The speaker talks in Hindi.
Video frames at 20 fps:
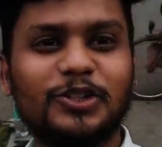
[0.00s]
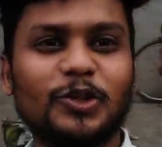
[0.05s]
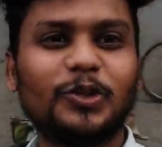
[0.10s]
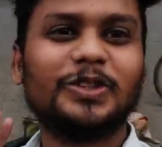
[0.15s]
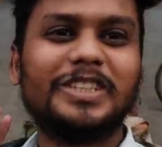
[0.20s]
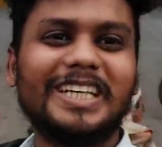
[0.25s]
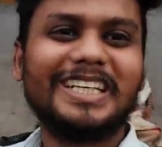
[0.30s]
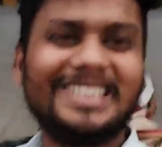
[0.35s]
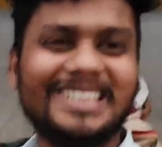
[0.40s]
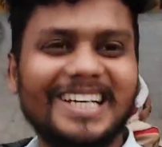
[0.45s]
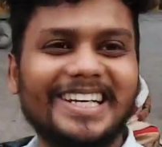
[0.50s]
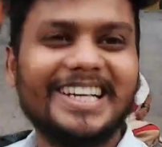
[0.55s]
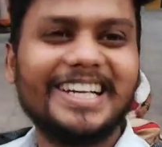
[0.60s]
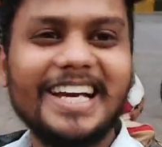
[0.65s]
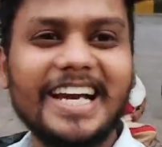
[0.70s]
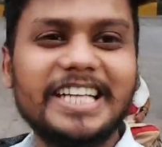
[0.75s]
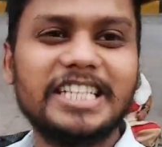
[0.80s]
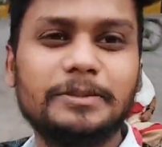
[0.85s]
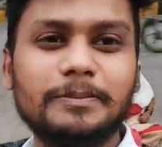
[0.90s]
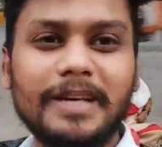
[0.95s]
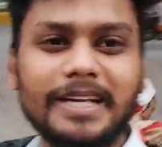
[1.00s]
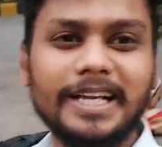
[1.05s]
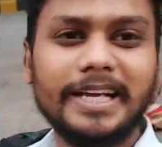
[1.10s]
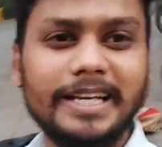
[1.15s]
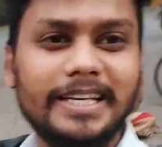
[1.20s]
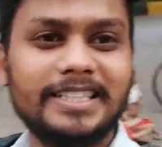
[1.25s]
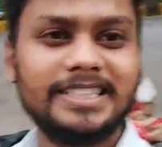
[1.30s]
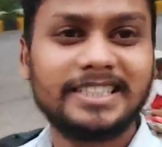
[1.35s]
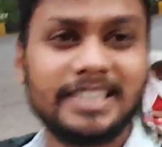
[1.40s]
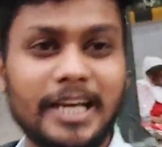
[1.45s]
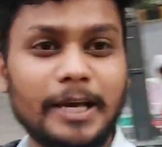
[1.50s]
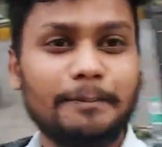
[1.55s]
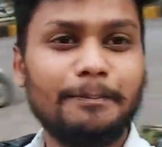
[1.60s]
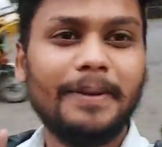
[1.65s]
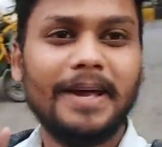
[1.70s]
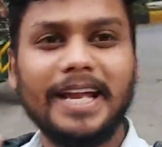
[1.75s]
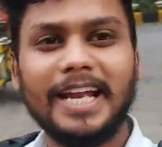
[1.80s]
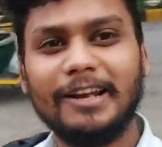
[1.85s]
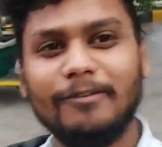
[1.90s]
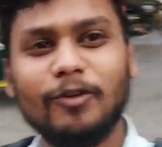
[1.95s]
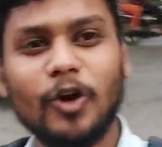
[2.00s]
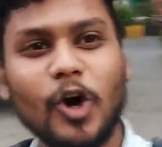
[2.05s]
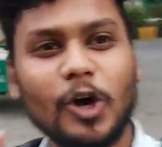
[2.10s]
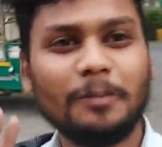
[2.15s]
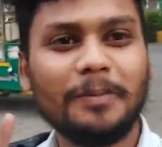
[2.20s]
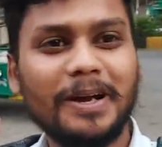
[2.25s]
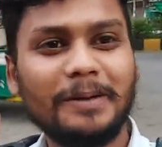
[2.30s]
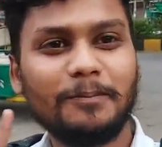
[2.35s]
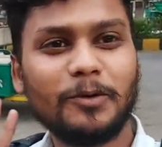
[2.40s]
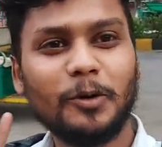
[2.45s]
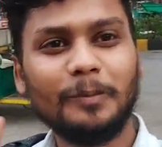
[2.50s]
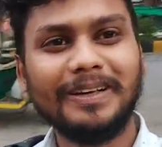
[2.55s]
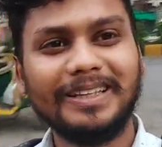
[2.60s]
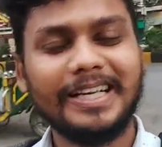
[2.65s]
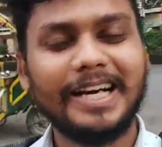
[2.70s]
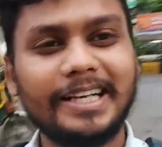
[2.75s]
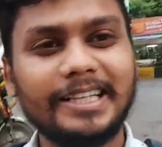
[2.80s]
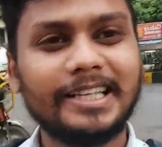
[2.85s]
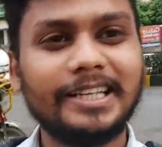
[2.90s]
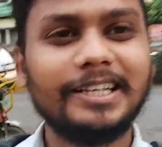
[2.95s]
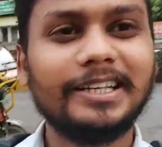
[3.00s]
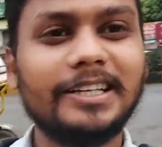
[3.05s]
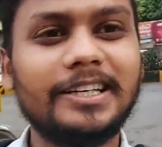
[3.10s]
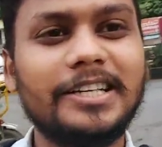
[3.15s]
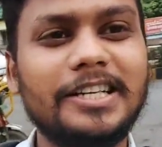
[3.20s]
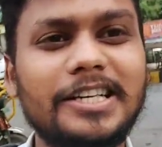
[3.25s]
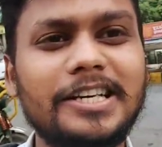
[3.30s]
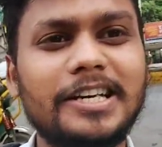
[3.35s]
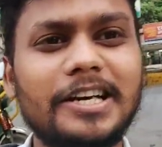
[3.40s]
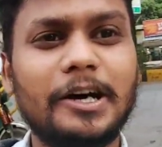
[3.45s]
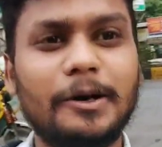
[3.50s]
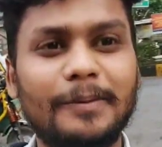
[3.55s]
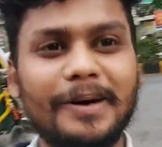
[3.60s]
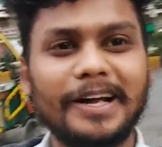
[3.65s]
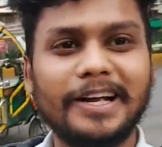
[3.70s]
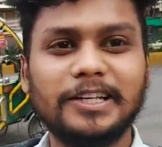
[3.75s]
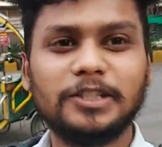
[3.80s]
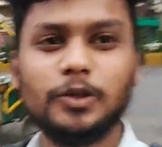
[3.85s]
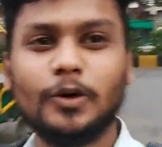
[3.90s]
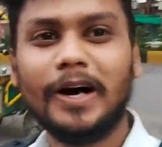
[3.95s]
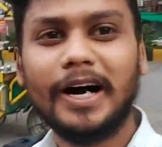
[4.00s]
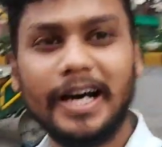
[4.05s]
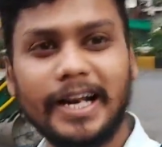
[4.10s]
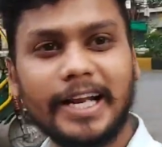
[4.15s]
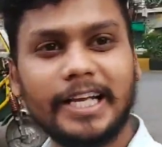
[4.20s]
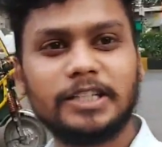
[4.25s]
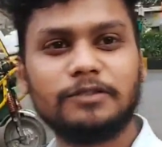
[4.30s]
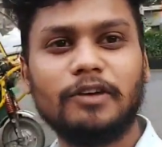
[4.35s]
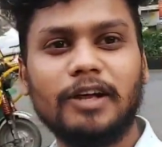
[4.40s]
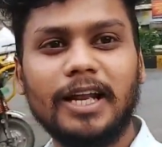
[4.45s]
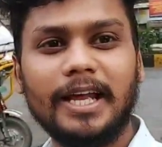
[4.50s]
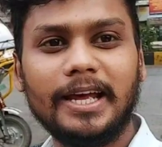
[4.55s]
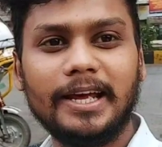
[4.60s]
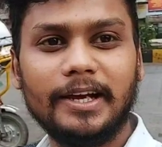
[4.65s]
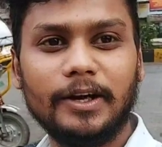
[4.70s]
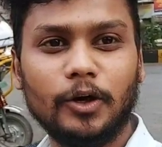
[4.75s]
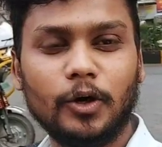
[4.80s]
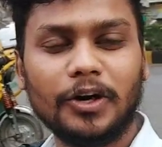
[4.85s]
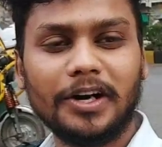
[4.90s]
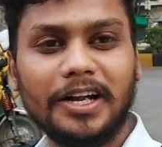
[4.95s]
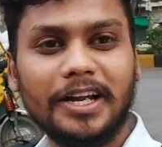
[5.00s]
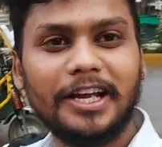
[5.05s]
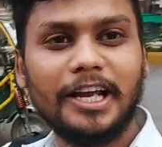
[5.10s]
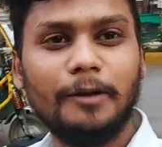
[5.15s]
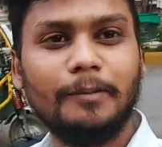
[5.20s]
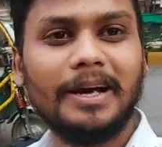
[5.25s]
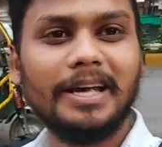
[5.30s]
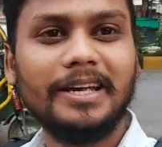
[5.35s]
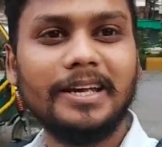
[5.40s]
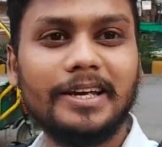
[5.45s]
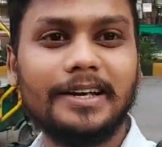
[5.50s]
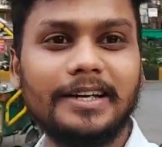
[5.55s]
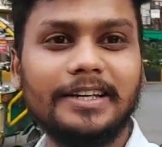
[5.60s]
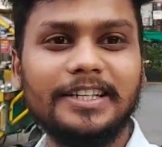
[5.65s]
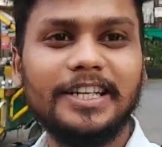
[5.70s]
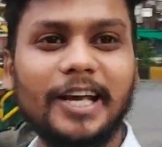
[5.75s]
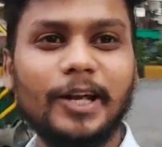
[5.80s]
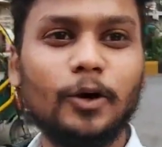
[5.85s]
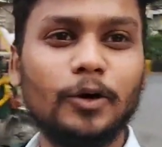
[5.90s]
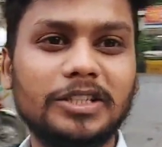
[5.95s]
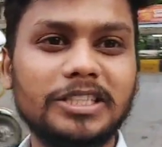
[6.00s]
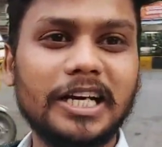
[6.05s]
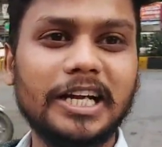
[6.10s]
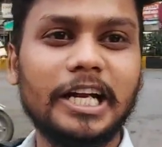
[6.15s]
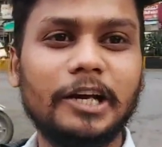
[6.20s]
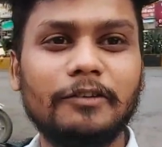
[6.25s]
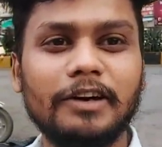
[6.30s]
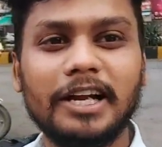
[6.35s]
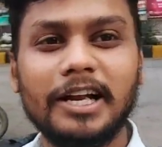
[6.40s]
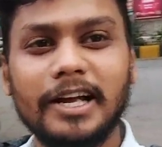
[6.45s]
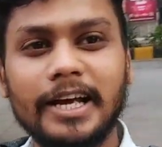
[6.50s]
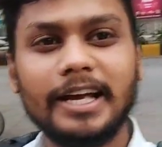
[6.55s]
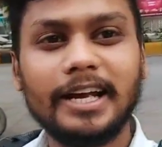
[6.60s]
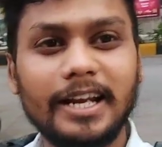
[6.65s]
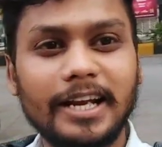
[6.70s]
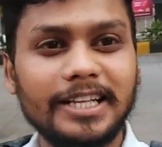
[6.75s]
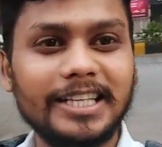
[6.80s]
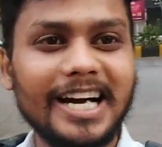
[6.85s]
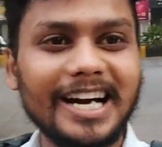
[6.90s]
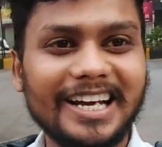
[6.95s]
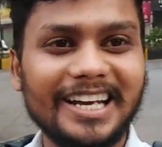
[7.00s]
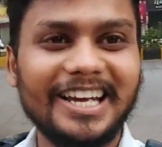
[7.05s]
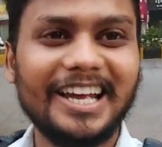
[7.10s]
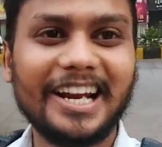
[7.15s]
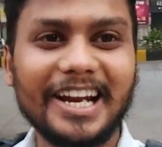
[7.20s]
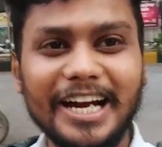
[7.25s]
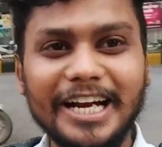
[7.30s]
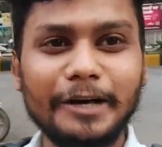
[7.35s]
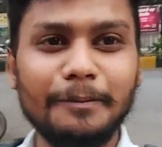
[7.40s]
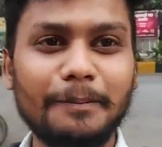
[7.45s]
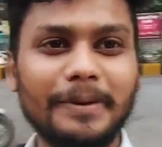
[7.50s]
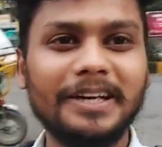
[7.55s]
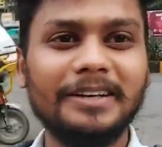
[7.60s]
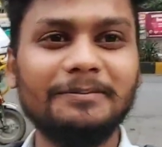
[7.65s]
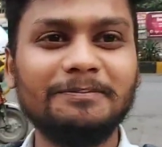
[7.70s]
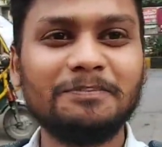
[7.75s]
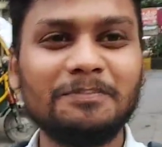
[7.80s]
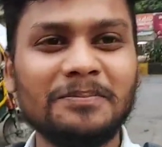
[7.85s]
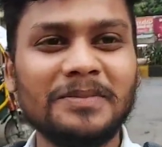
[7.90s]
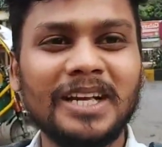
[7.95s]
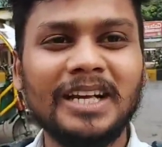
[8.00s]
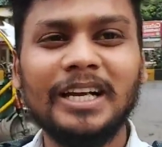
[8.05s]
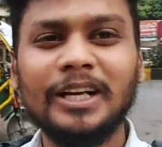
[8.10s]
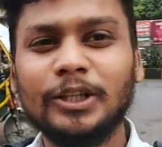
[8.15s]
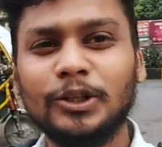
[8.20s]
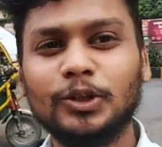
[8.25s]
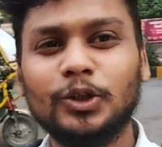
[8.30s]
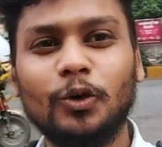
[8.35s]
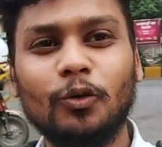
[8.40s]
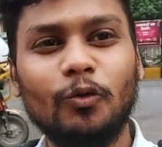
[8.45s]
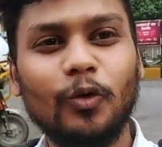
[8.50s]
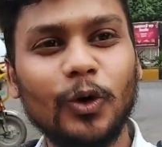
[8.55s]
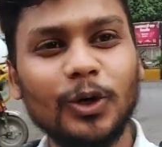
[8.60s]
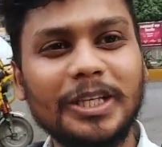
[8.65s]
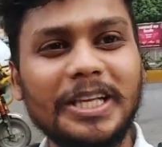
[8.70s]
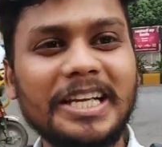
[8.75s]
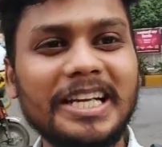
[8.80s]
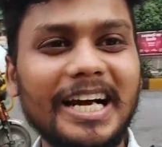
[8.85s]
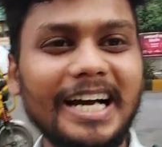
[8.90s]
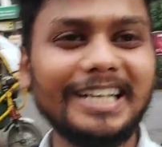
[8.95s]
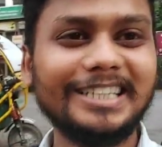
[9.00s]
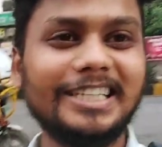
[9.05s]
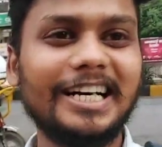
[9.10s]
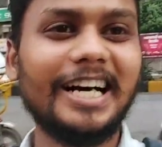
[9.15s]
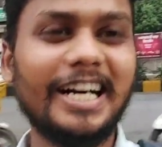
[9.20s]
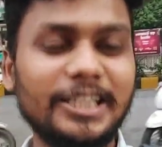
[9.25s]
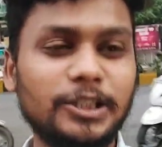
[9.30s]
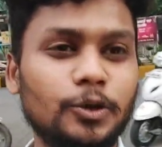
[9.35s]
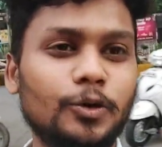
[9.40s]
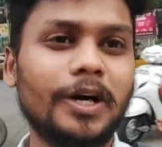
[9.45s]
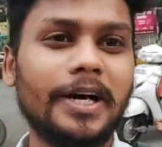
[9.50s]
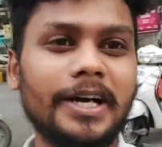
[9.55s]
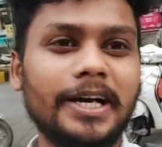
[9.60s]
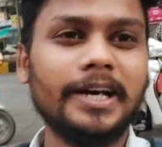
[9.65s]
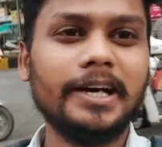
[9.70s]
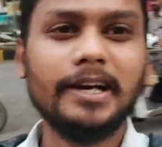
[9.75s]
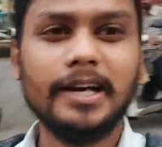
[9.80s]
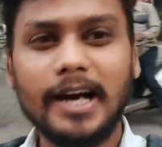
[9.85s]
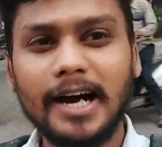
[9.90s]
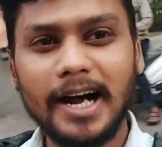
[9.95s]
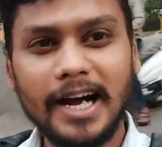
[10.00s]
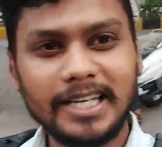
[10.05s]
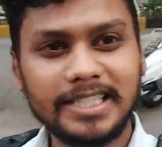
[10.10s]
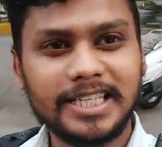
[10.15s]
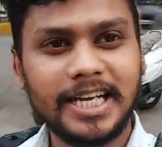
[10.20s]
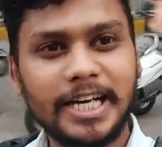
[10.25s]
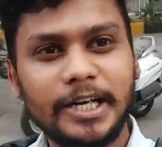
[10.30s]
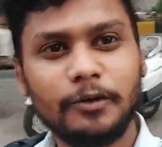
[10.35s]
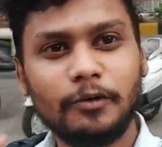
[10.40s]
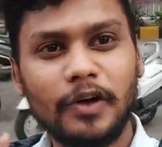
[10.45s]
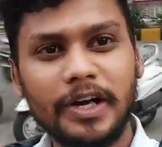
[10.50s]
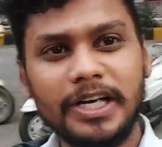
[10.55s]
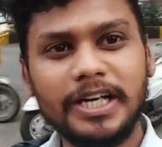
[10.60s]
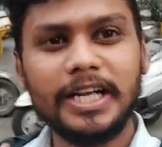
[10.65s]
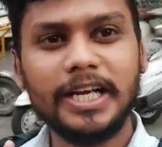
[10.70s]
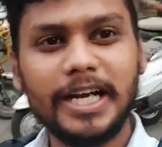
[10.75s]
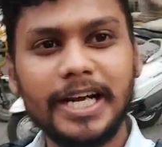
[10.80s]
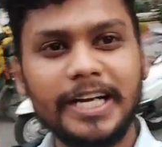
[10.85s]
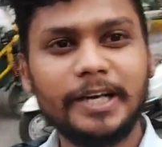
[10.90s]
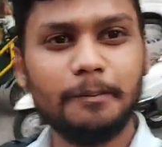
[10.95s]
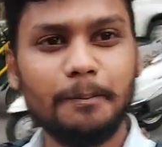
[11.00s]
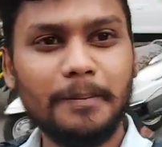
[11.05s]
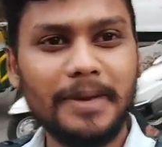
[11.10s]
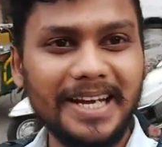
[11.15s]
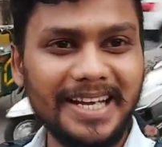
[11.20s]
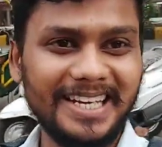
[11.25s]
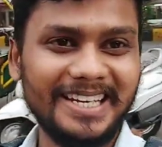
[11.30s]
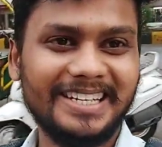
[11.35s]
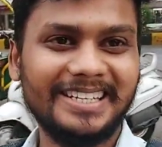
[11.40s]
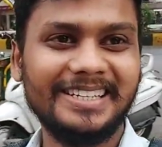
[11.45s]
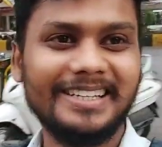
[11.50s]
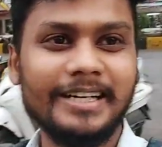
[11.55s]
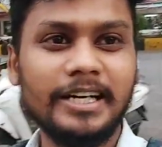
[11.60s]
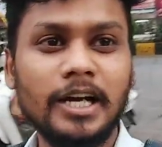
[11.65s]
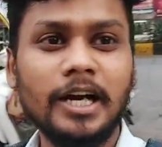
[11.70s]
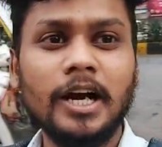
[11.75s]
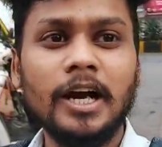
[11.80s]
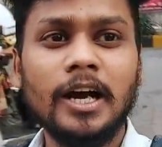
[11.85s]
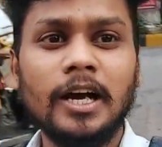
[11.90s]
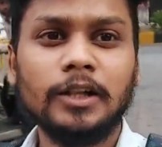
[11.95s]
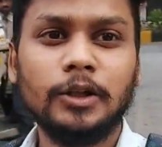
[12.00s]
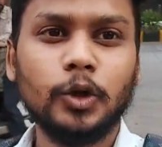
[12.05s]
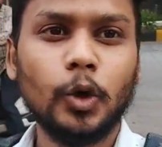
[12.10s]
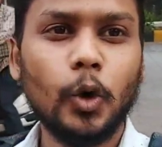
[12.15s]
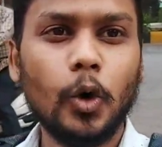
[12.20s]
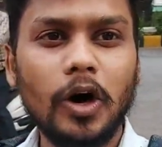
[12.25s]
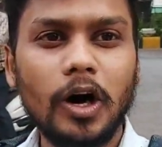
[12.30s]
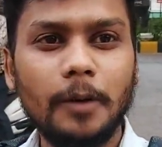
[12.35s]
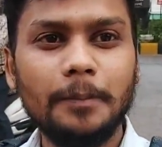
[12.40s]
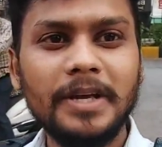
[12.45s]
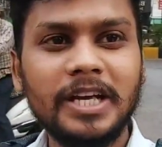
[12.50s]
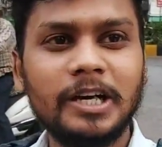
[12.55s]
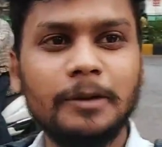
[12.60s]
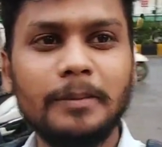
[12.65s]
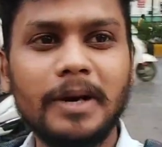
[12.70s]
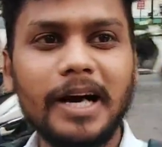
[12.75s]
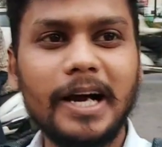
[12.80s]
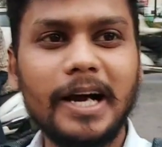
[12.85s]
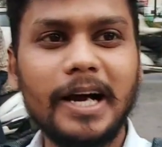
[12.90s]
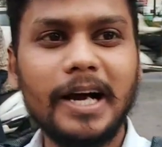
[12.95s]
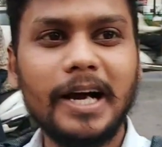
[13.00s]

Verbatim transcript: सो so, जैसा कि गाइस मैंने इसके पहले ब्लॉग में आपको बताया था कि हमारे जो आर वाले हैं और निखिल भाई हैं ये लोग जाने वाले हैं लद्दाख के राइड पे तो वो दिन आज आ चुका है आज है 28 मई तो अभी हम